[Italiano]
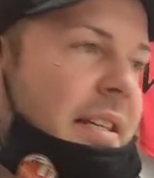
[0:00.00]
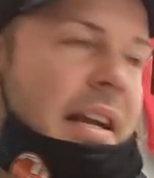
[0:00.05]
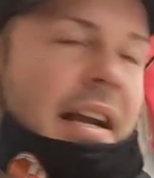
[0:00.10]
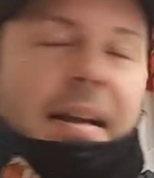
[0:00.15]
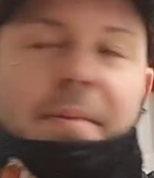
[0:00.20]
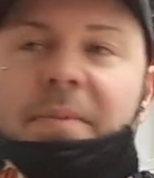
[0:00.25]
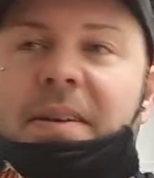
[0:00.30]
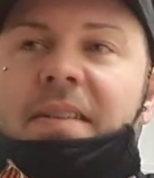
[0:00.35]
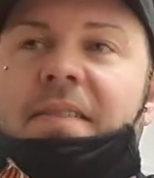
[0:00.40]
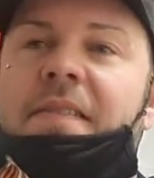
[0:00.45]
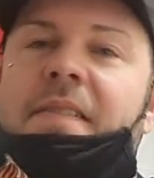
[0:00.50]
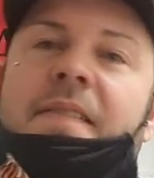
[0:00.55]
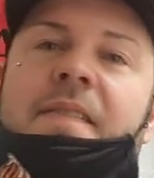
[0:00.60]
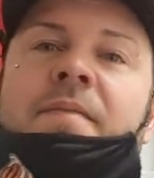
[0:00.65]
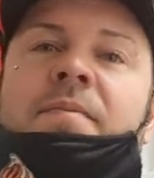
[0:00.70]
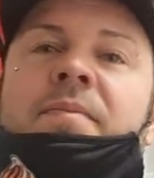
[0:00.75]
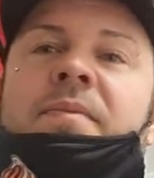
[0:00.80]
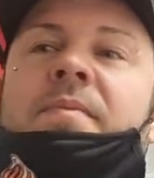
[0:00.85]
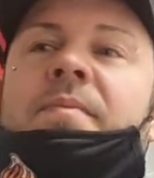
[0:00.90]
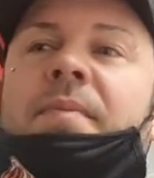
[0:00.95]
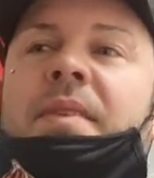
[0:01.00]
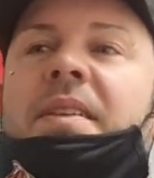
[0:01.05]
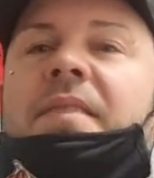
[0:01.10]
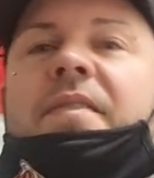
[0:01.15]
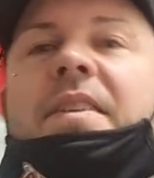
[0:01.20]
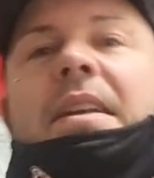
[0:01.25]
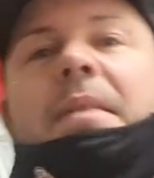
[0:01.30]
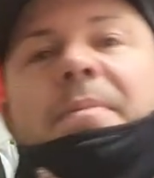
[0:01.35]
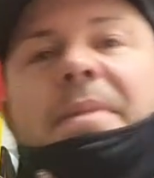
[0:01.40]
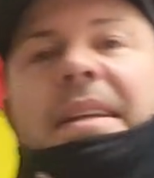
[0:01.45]
chiama,
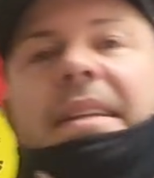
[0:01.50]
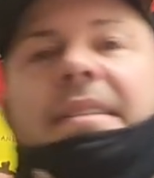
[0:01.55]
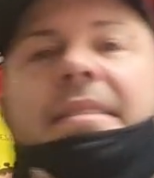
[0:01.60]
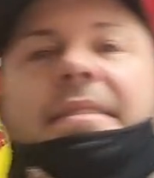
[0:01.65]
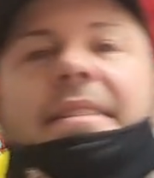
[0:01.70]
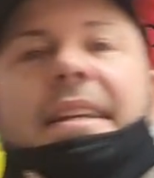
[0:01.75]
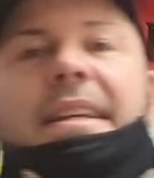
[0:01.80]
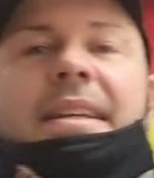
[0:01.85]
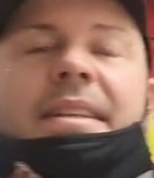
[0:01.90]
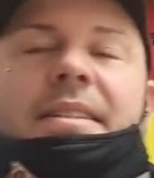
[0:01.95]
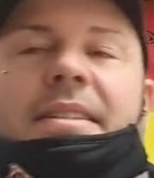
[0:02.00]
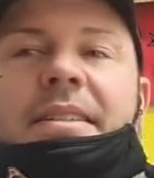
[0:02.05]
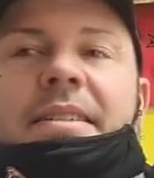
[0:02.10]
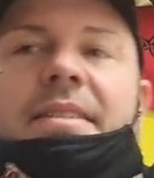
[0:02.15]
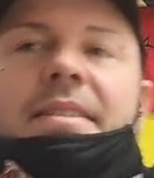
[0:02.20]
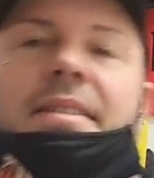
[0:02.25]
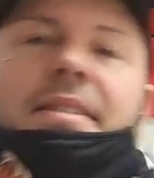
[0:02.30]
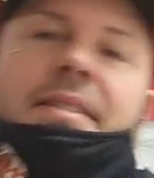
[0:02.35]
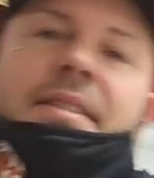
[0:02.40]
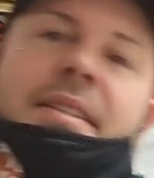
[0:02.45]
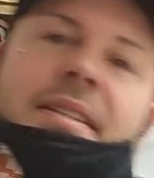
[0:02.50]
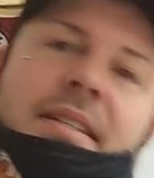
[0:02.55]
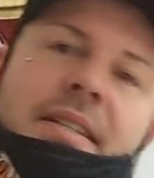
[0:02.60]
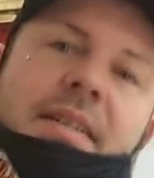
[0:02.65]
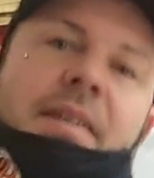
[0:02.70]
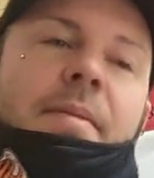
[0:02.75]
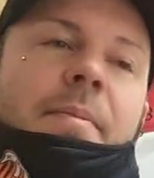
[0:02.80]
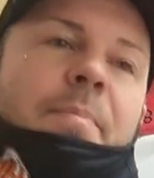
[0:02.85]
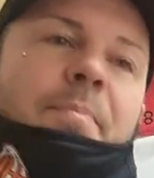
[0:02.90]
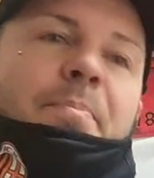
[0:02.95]
veramente
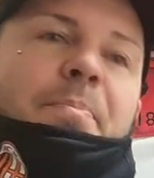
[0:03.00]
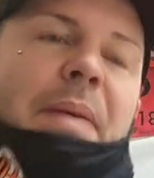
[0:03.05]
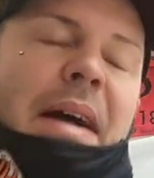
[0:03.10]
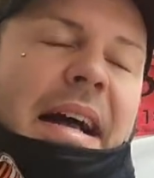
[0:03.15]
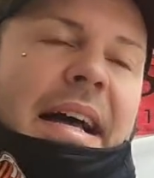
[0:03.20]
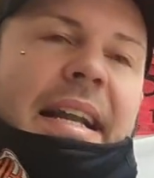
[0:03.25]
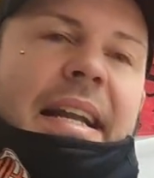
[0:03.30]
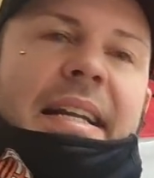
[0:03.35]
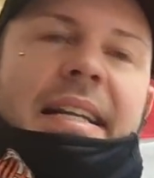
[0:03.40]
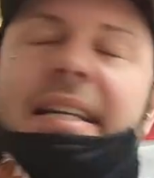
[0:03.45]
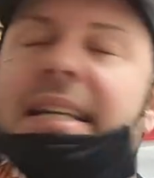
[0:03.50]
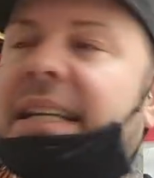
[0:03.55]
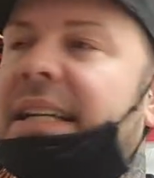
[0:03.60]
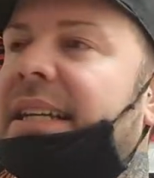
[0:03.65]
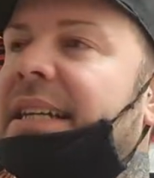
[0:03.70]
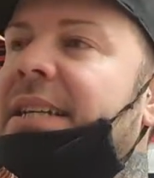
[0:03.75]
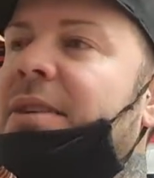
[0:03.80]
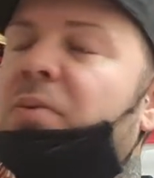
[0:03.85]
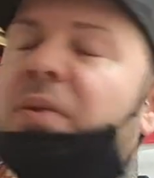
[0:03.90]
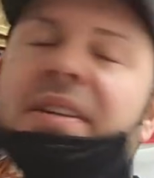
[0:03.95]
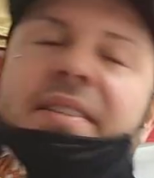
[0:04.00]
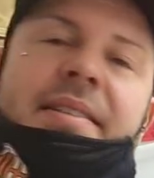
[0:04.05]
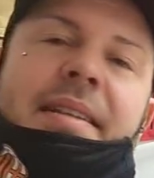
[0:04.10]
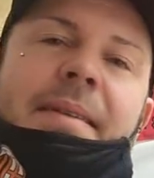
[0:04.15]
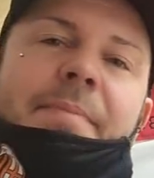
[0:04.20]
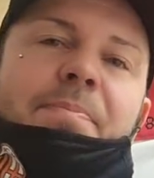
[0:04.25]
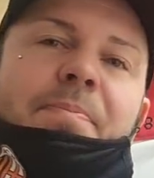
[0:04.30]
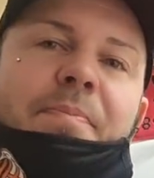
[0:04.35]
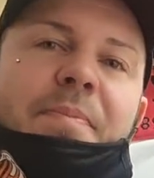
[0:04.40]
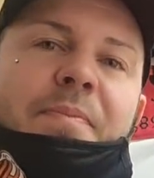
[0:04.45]
parli in
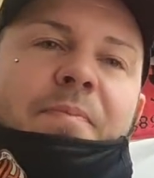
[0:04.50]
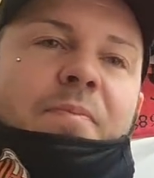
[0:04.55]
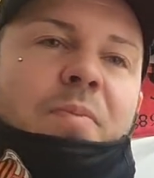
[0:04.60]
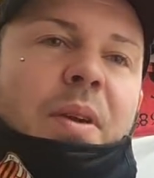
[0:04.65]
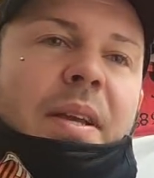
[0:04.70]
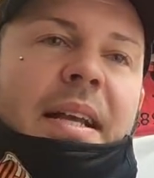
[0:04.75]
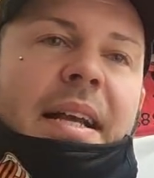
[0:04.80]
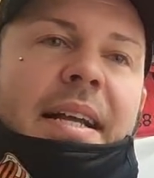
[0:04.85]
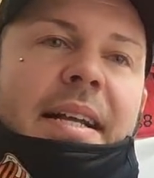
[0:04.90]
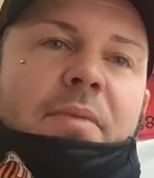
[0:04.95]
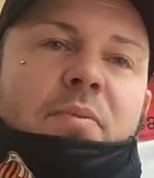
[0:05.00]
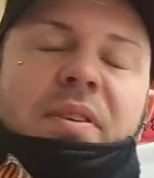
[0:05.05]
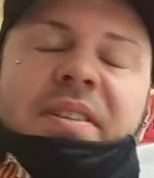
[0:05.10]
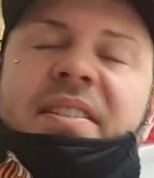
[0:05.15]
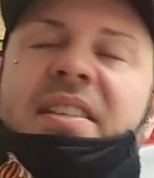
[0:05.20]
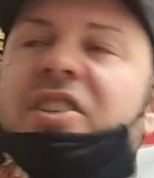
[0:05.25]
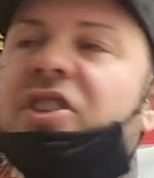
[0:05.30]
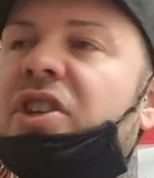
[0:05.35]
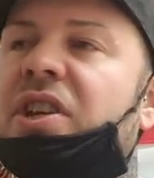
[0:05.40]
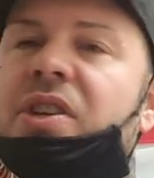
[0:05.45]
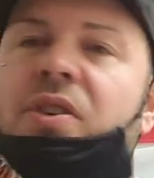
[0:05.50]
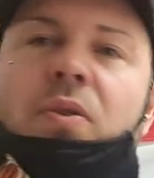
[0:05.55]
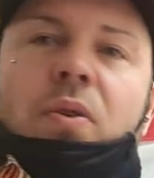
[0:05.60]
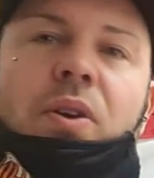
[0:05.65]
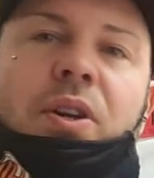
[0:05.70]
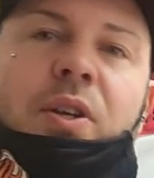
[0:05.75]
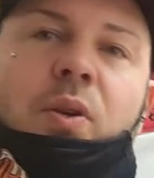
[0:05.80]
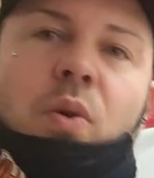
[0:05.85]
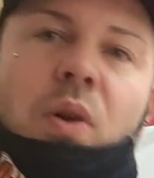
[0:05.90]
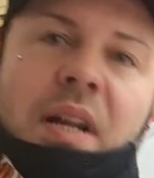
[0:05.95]
queste, in que, a questi
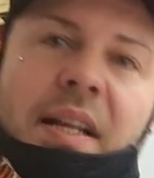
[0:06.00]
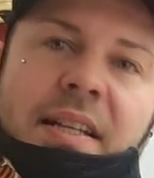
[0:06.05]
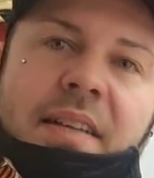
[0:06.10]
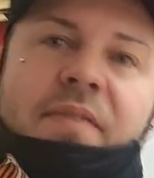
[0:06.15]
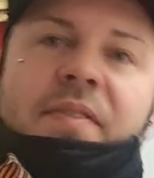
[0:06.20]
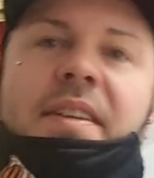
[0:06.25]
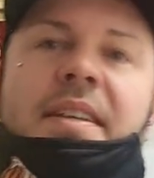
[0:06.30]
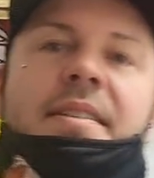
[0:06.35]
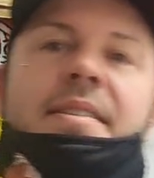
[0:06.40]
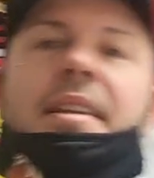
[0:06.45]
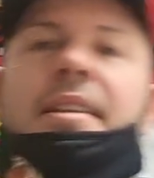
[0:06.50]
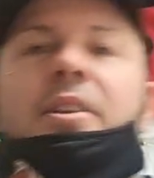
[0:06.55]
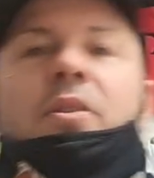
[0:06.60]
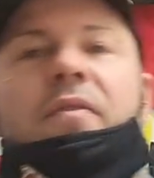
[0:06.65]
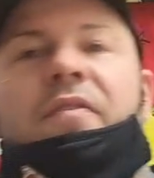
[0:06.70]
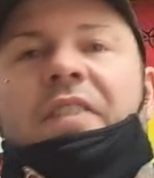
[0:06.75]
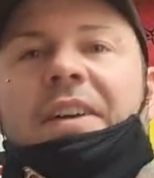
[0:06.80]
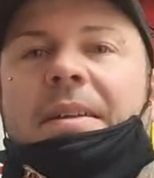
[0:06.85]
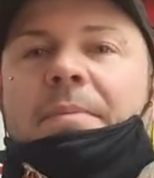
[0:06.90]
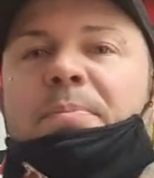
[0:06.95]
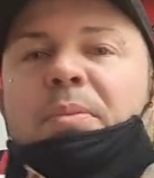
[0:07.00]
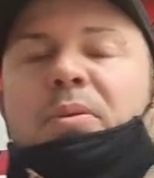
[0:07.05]
signori con la divisa di non fare i